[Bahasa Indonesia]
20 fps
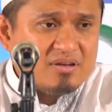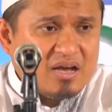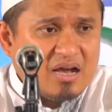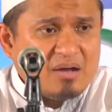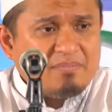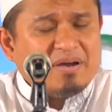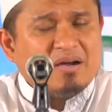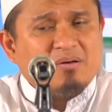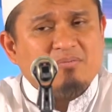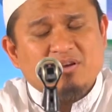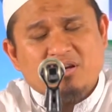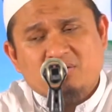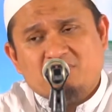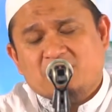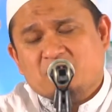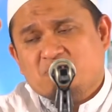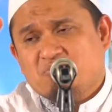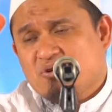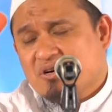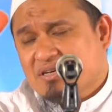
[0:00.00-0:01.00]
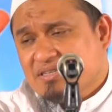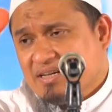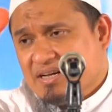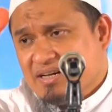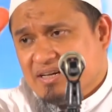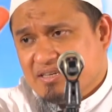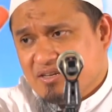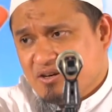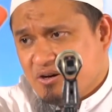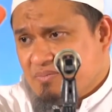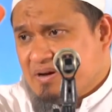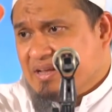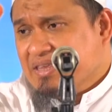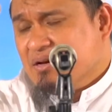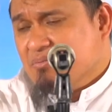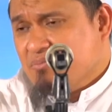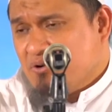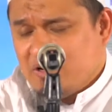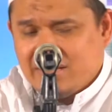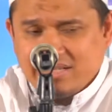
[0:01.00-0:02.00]
Apakah boleh berpuasa?
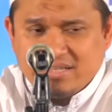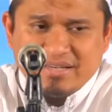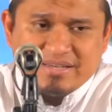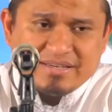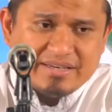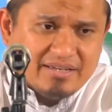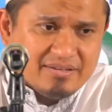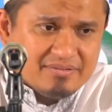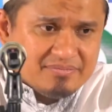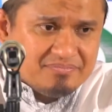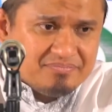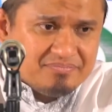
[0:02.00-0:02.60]
Jawabannya boleh saya.